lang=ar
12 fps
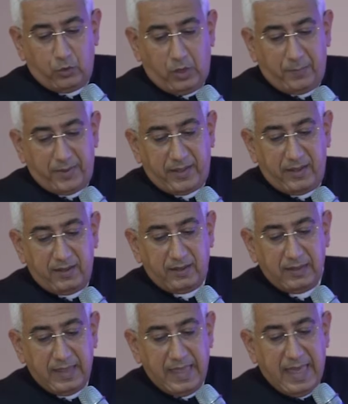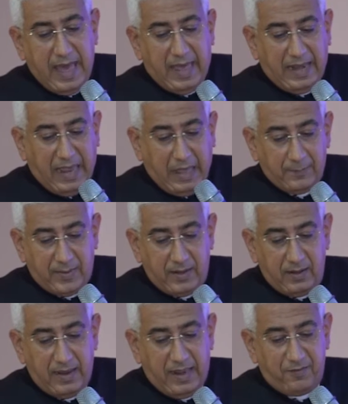طلابها على
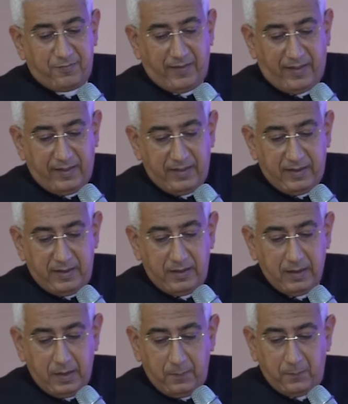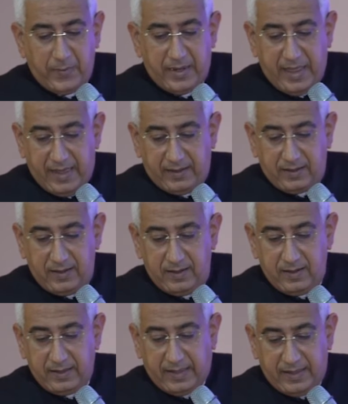العمل الفعال من
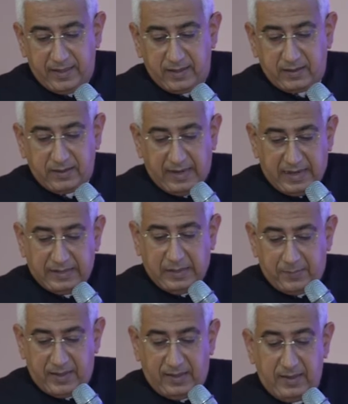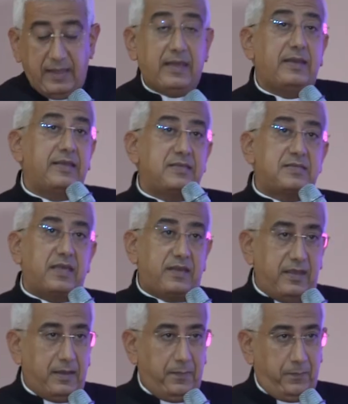اجل خير الجماعه
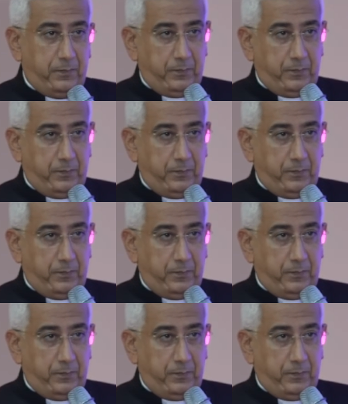الانسانيه.